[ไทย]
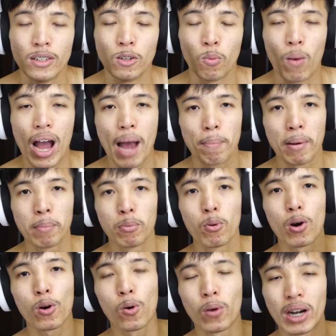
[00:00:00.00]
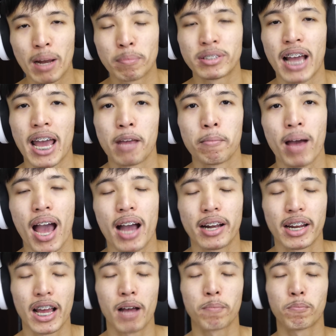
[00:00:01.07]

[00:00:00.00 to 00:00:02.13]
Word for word: หรือว่าเป็นพวกคนรับใช้บ้างนะ